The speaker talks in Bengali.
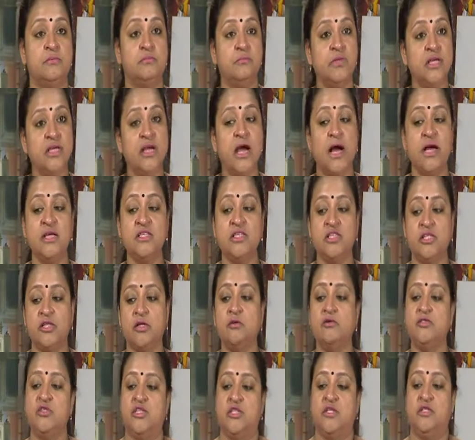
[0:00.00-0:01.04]
যে বিকাশ
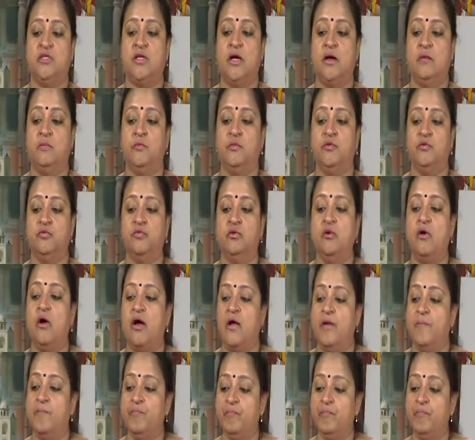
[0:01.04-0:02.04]
সেটাও ঠিকঠাক মতন হয়